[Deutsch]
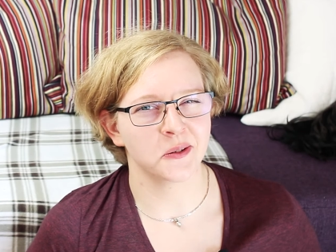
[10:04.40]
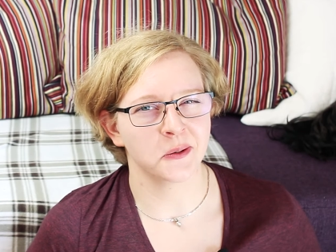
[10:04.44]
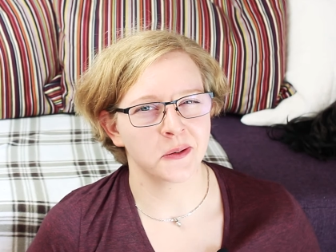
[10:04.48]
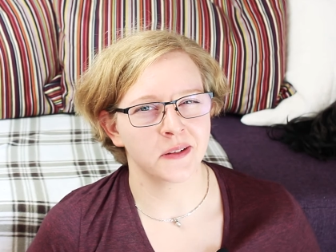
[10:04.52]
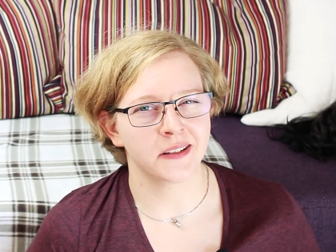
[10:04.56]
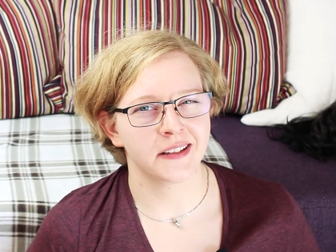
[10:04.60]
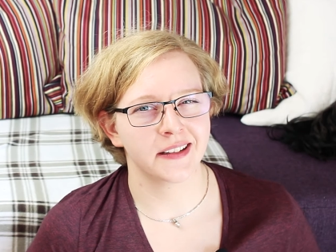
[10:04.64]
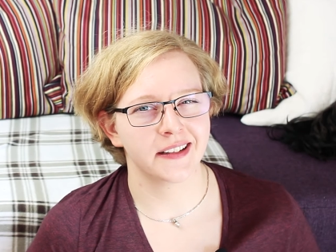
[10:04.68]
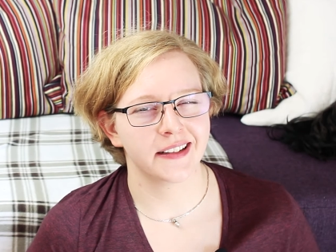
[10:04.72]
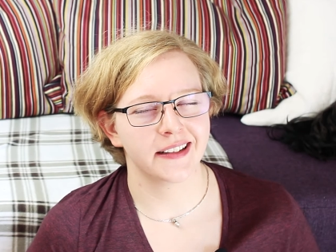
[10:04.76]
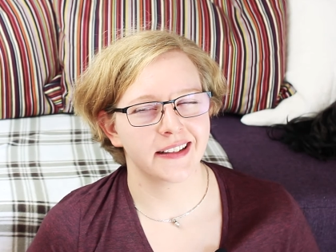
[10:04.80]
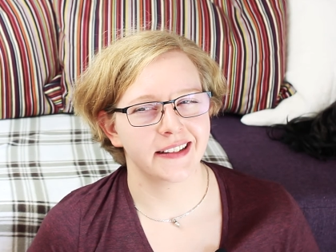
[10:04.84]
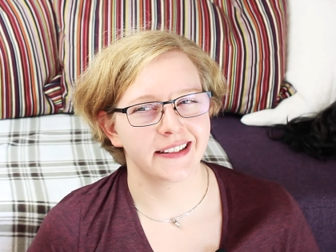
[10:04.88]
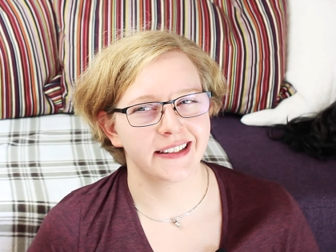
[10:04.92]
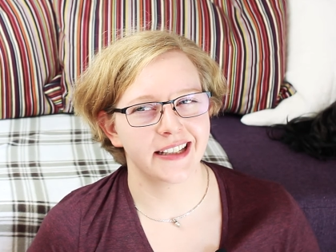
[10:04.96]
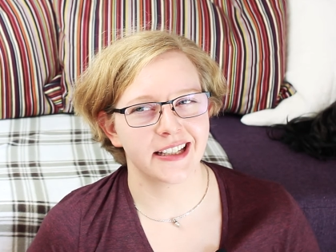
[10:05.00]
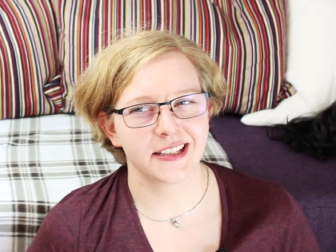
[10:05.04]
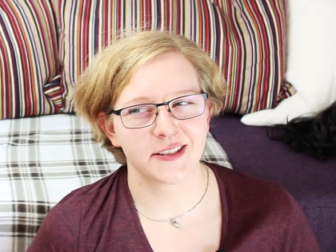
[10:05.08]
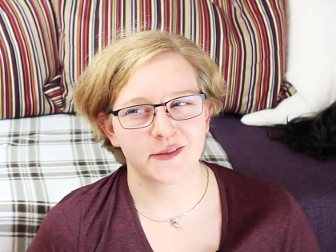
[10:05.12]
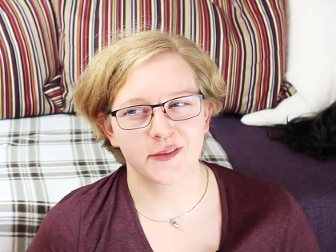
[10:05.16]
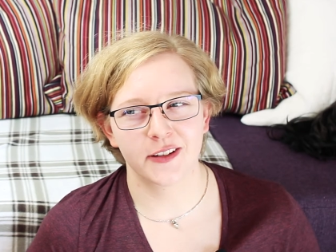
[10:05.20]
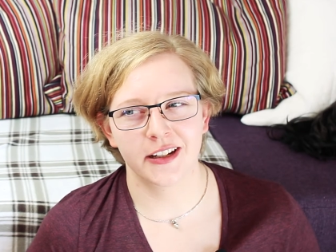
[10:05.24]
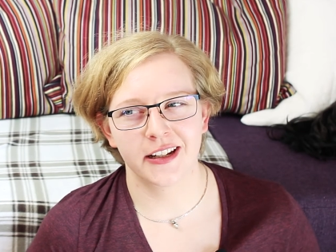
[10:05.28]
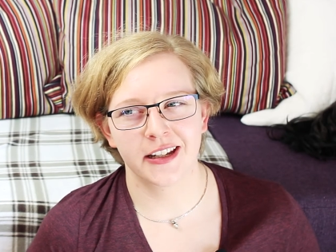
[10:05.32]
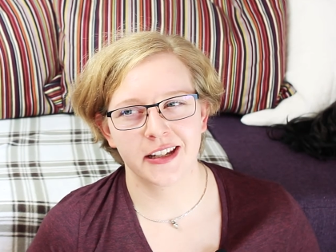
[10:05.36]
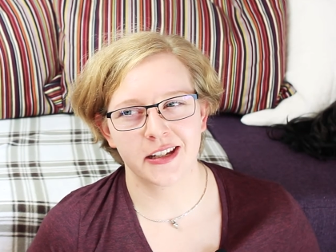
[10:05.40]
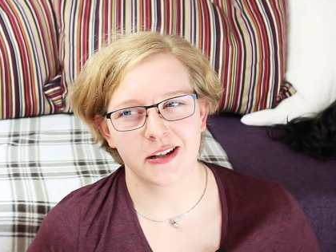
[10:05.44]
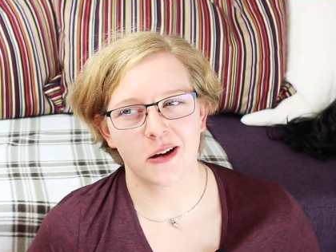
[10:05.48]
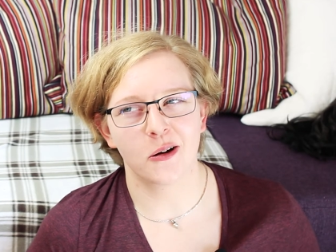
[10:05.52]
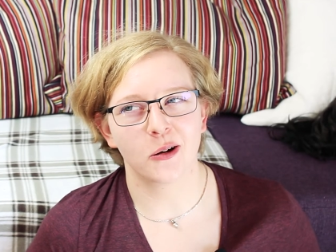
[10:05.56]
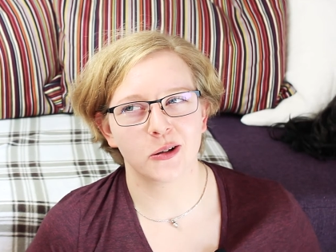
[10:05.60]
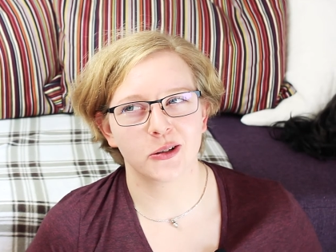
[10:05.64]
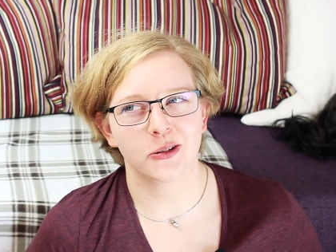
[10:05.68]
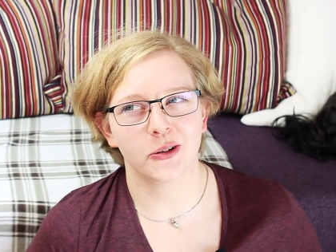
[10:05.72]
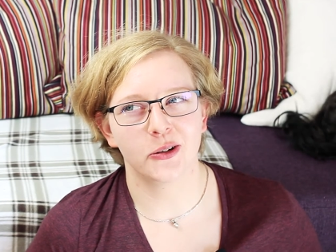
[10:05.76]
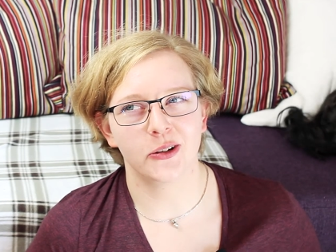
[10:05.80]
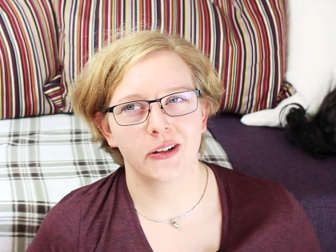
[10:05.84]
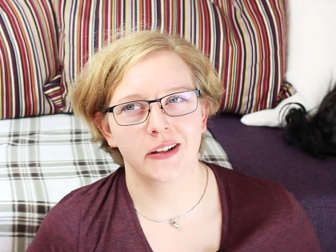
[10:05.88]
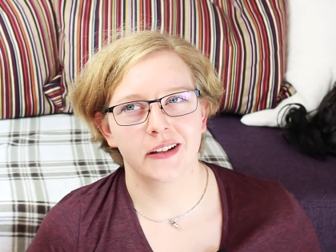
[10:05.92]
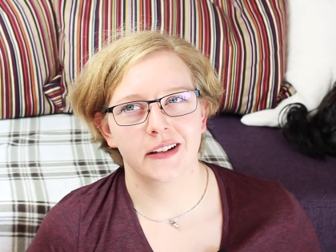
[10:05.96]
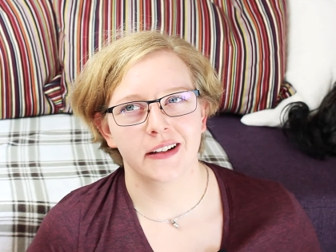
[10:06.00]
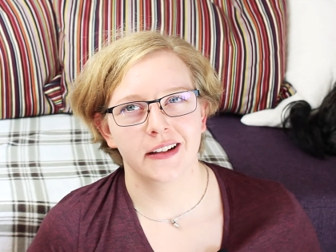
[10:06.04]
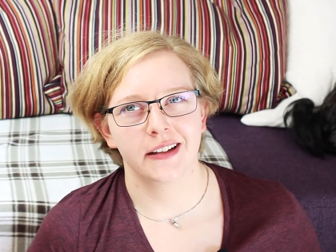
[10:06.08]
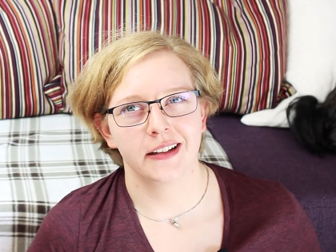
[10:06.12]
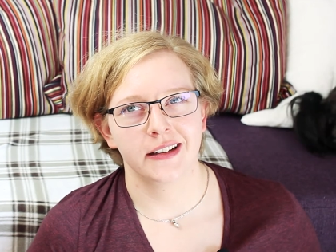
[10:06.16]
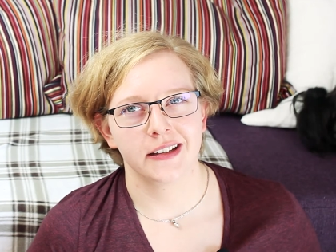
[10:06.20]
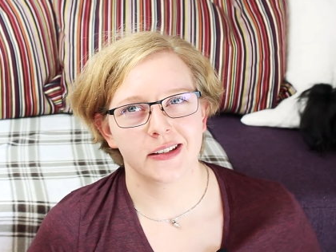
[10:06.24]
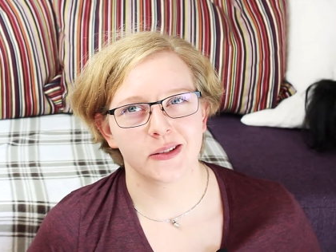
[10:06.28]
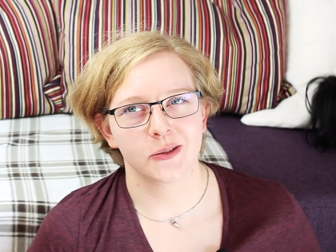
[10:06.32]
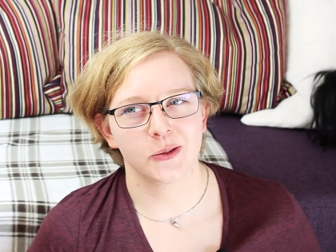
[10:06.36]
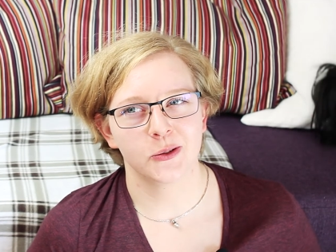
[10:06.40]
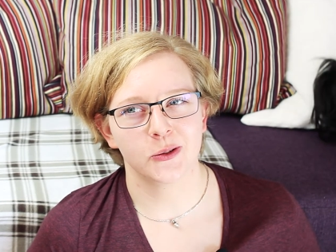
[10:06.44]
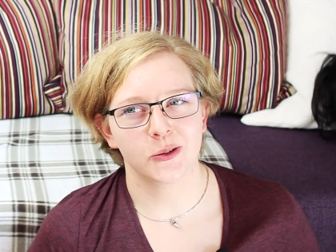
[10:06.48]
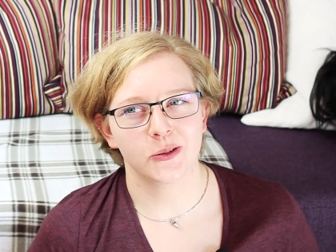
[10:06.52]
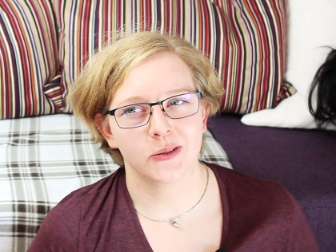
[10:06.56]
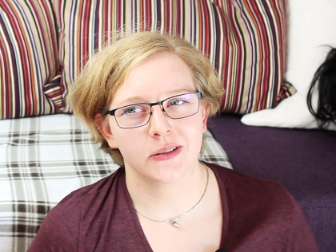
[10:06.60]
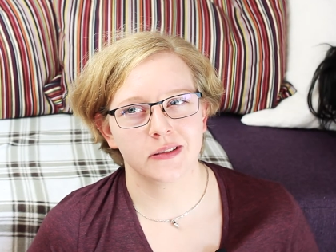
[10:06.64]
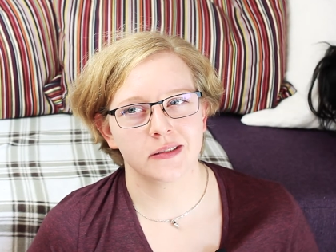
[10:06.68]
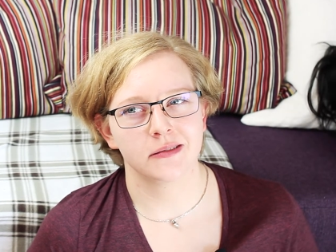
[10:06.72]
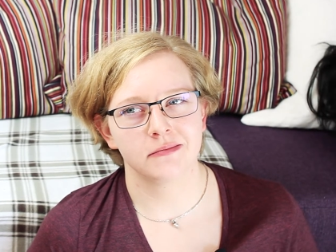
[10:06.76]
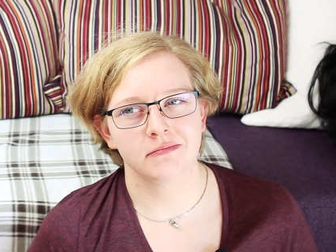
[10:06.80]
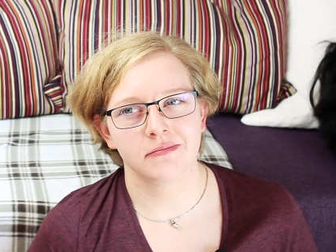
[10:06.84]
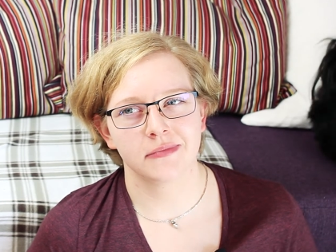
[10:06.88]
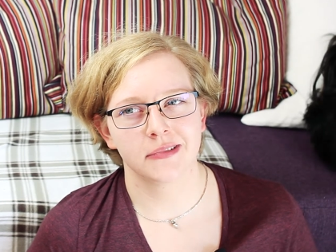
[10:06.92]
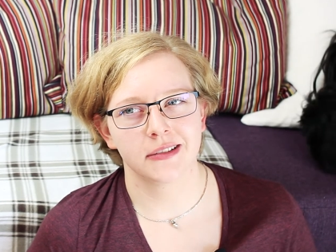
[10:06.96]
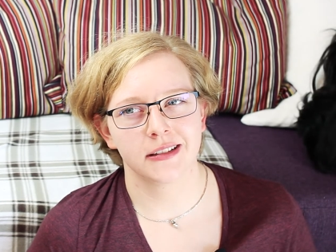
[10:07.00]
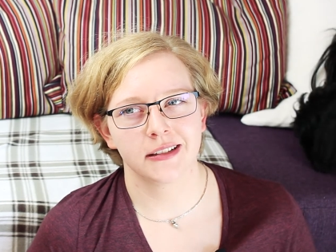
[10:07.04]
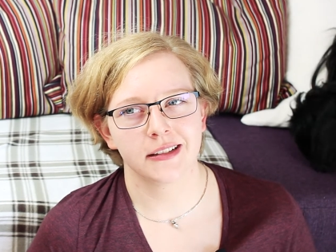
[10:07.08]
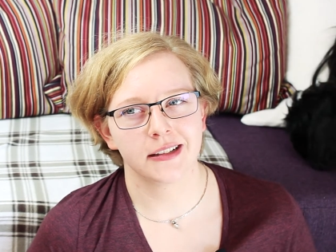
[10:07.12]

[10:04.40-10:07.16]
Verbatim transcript: Hund. Das fände ich auch toll so ähm,